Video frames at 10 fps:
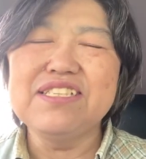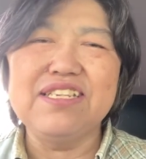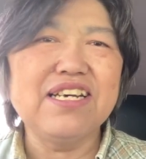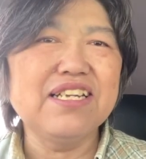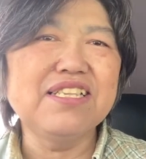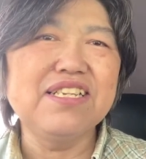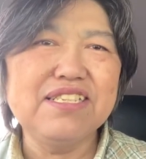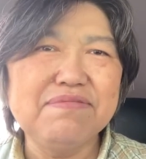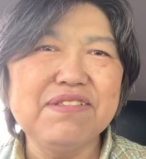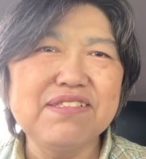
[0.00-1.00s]
つながったり
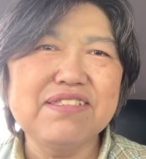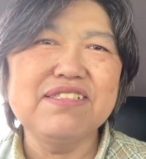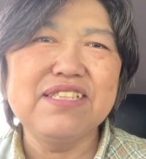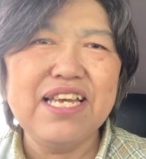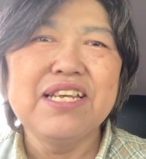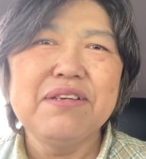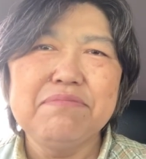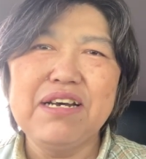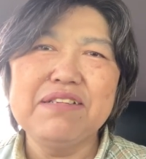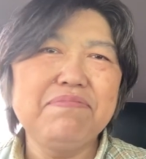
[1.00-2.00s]
しますで、
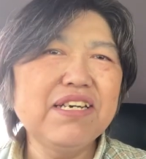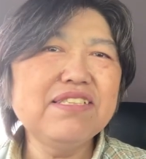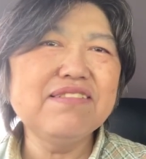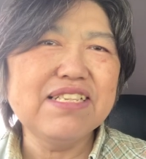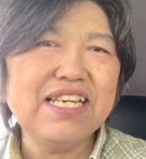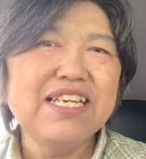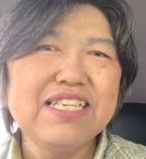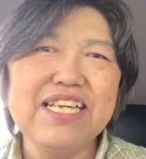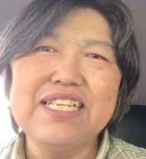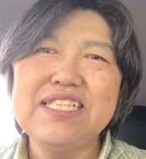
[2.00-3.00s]
まあ、まずはね
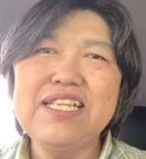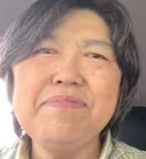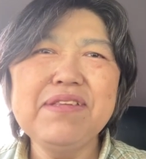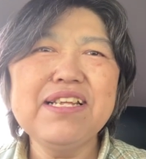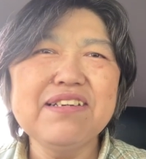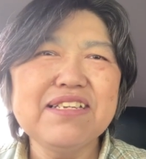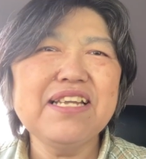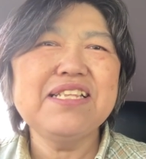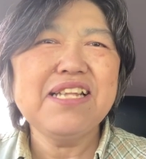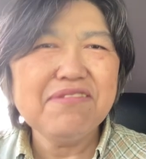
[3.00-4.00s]
やってみた、
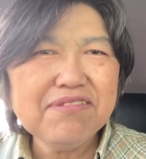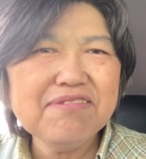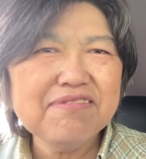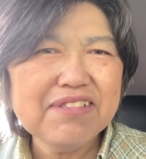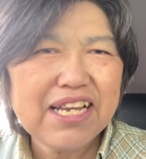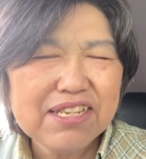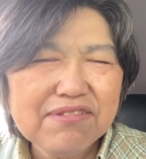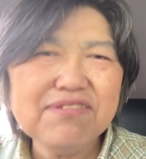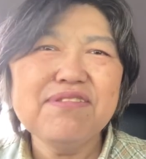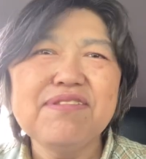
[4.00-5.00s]
やったこともない
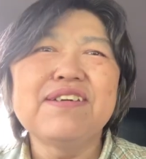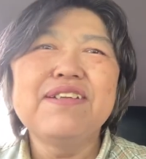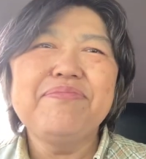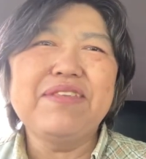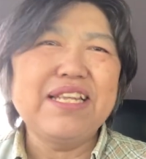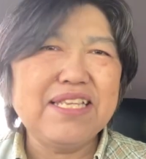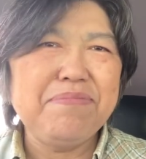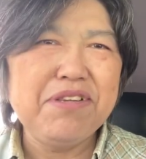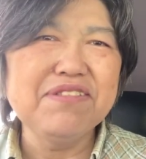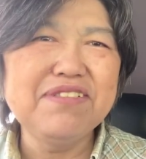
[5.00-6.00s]
ことをやって
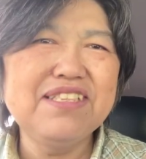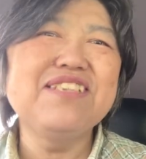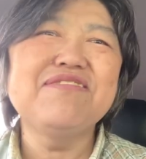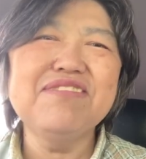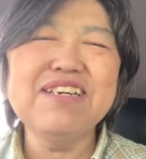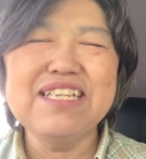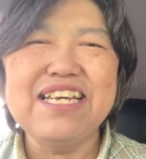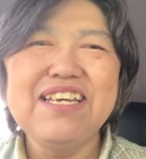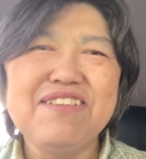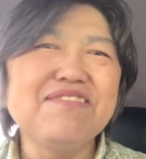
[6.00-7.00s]
みるっていうことが
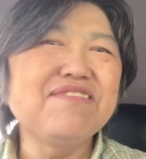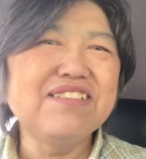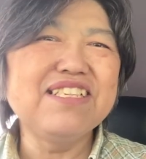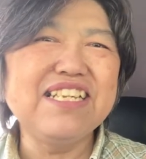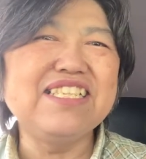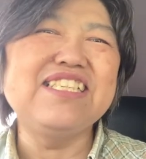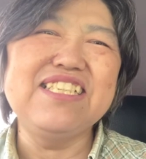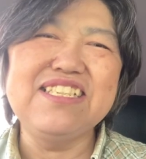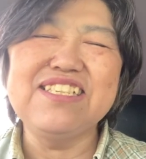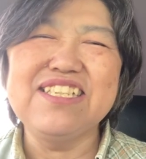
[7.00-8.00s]
ね、本当にね、自
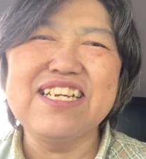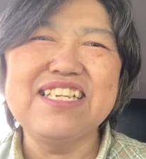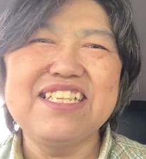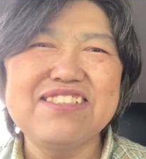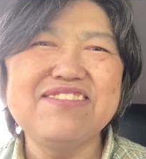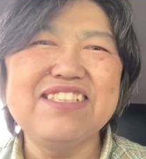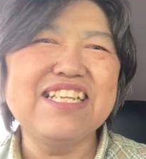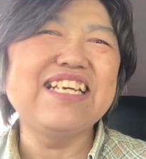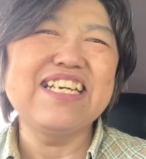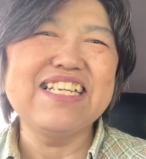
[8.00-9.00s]
信につながっていくんじゃ
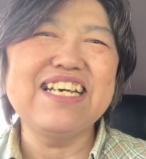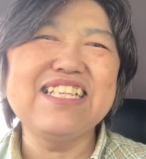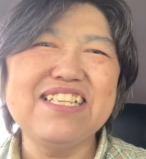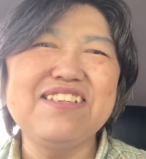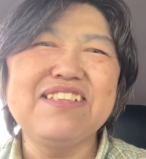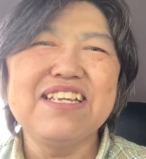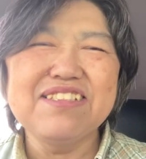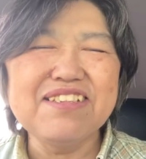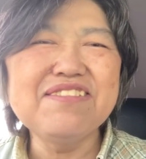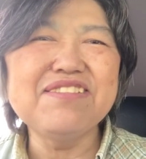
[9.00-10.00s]
ないかな、なんて、
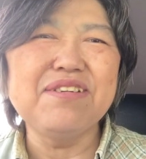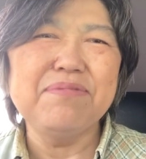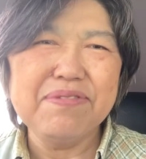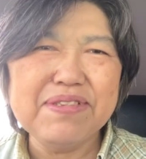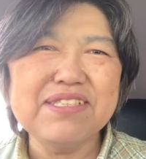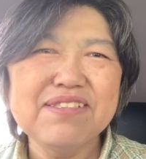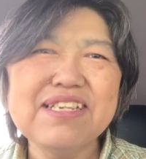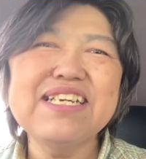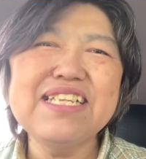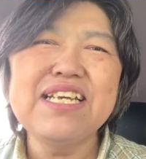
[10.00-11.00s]
そんな風に思います。そ
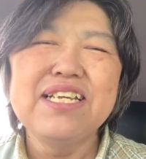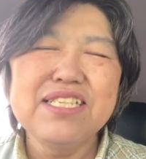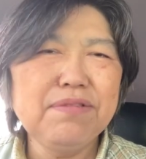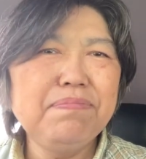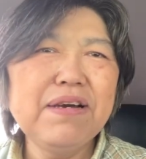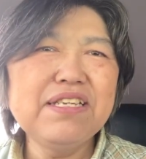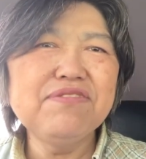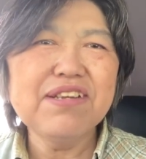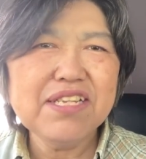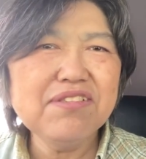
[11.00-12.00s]
れがね、失敗に終
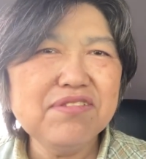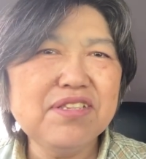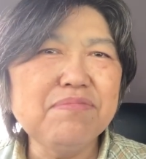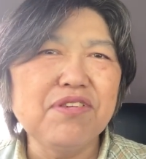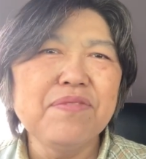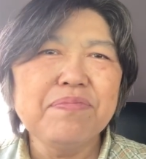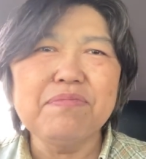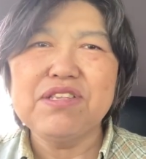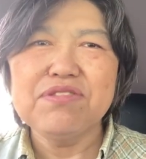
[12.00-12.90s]
わったとしても、まあ、